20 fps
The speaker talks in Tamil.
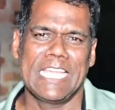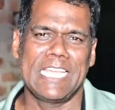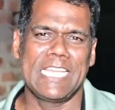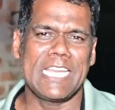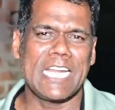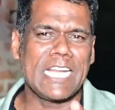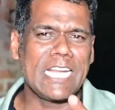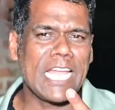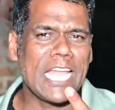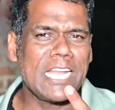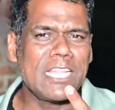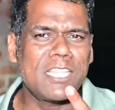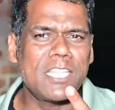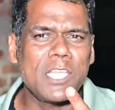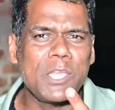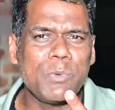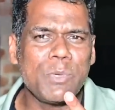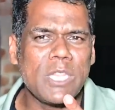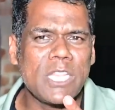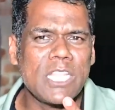இரண்டாயிரத்தி
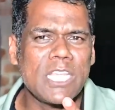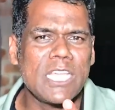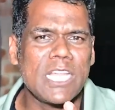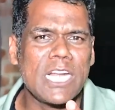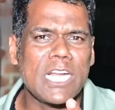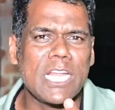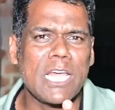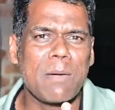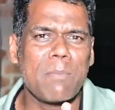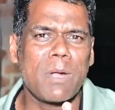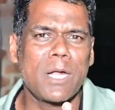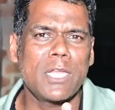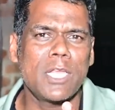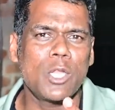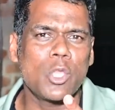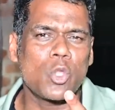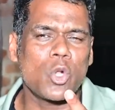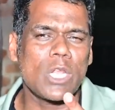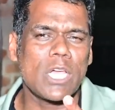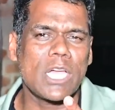இருபத்தி இரண்டாம்
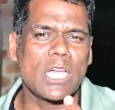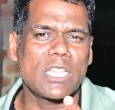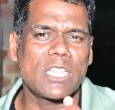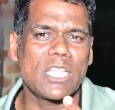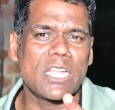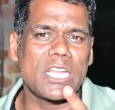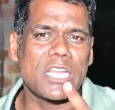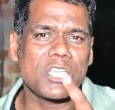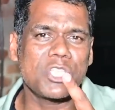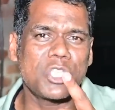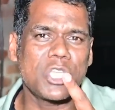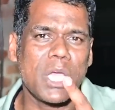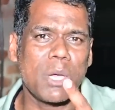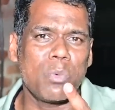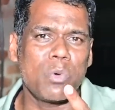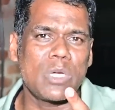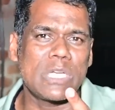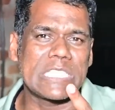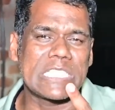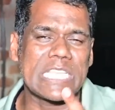ஆண்டின் தொடக்கத்தில்
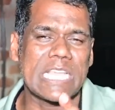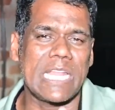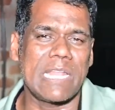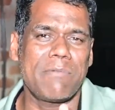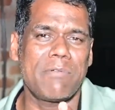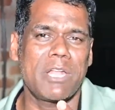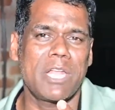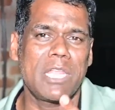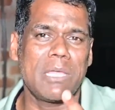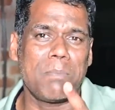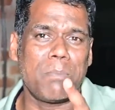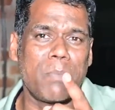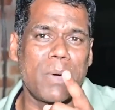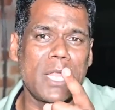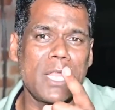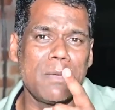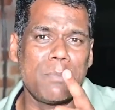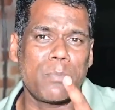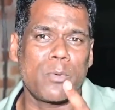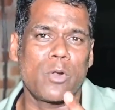ரஷ்யாவுக்கு செல்ல வேண்டிய
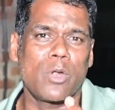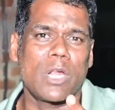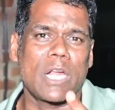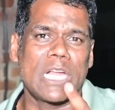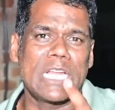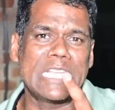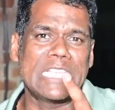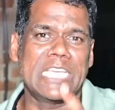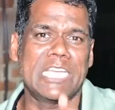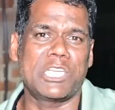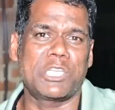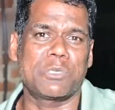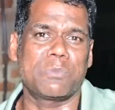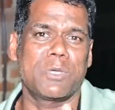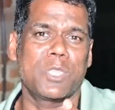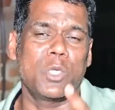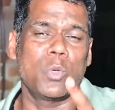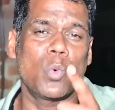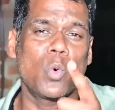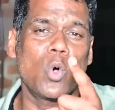பல பொருட்களின்
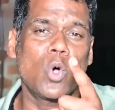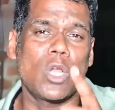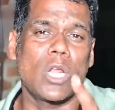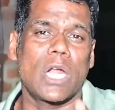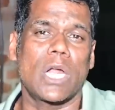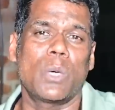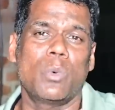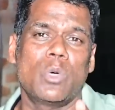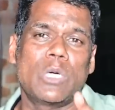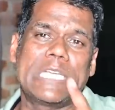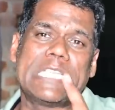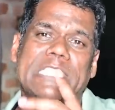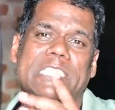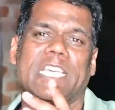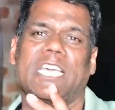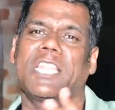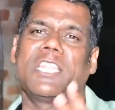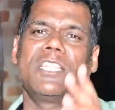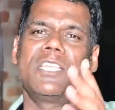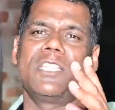ஏற்றுமதி ஓரளவுக்கு
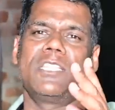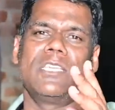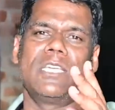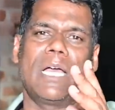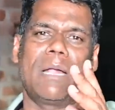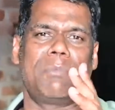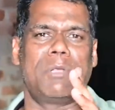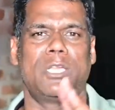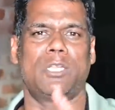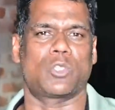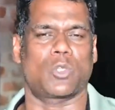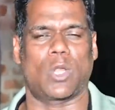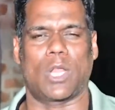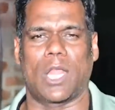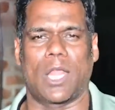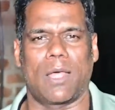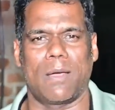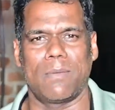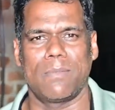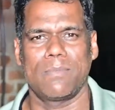சரிந்தது அப்படின்னு
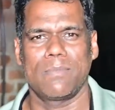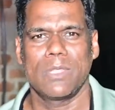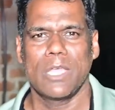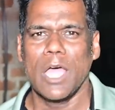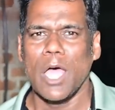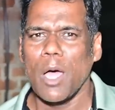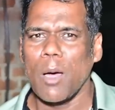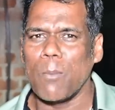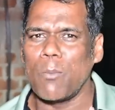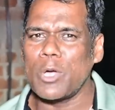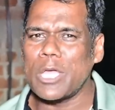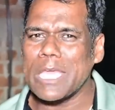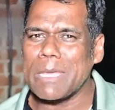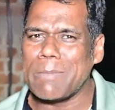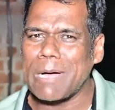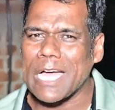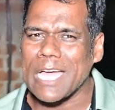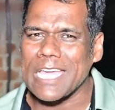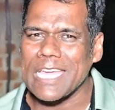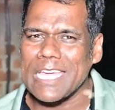சொல்லலாம்
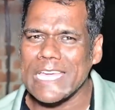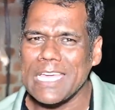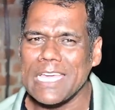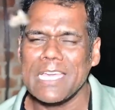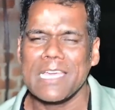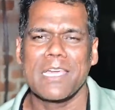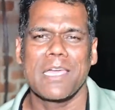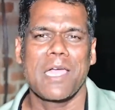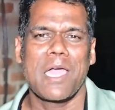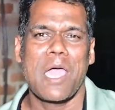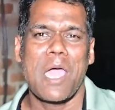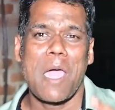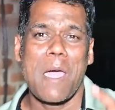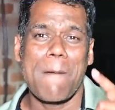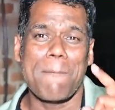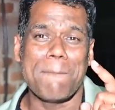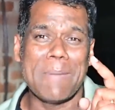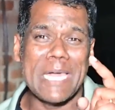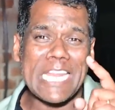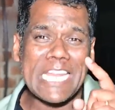முக்கியமாக
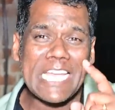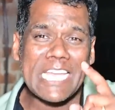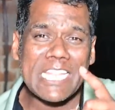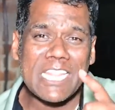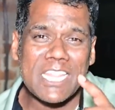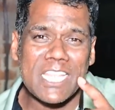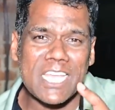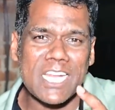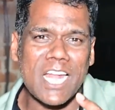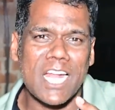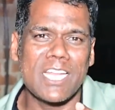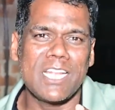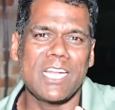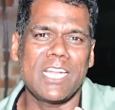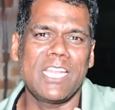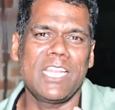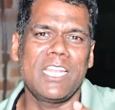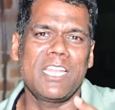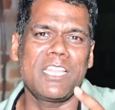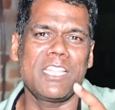மேற்கத்திய
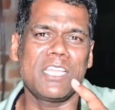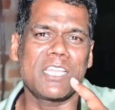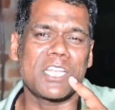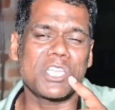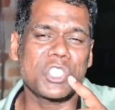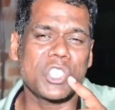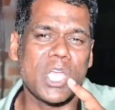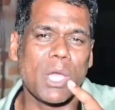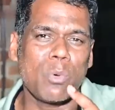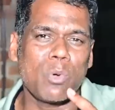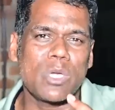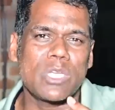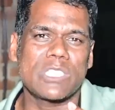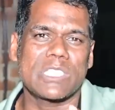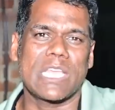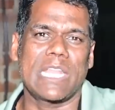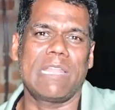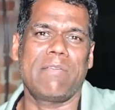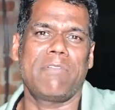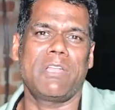நாடுகளிலிருந்து ரஷ்யாவுக்கு
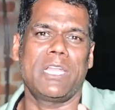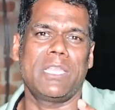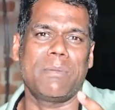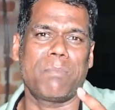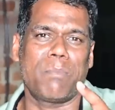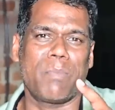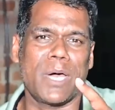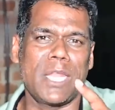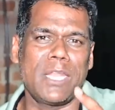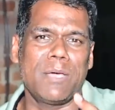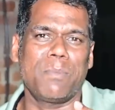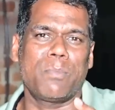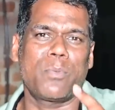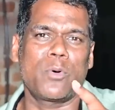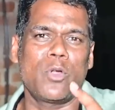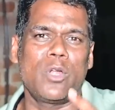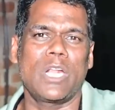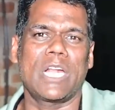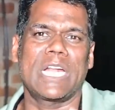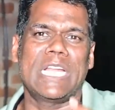செல்ல வேண்டிய பல
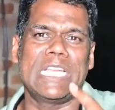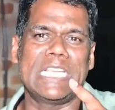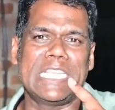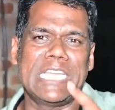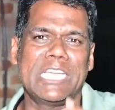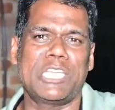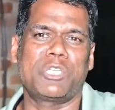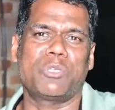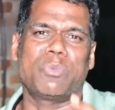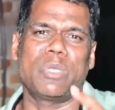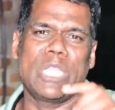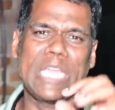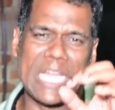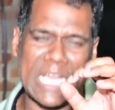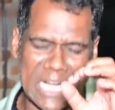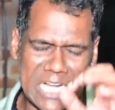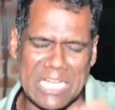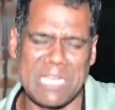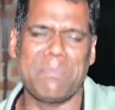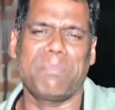பொருட்களின் ஏற்றுமதி
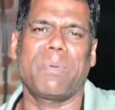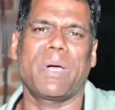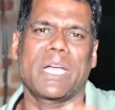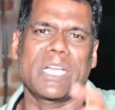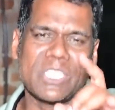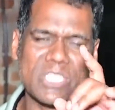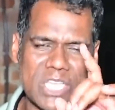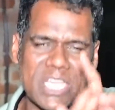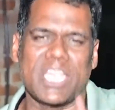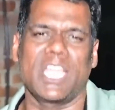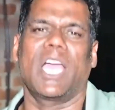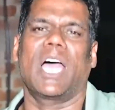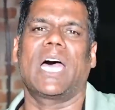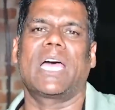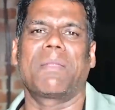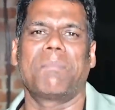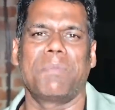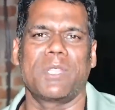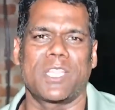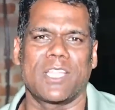கண்டிப்பாக சரிய
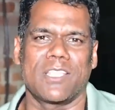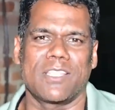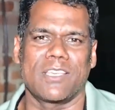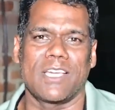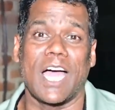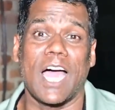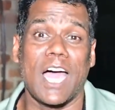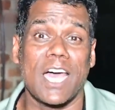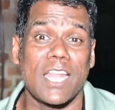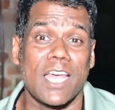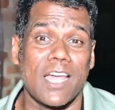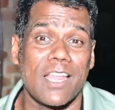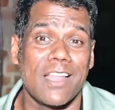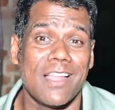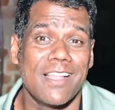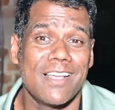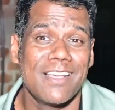ஆரம்பித்தது ஆனால்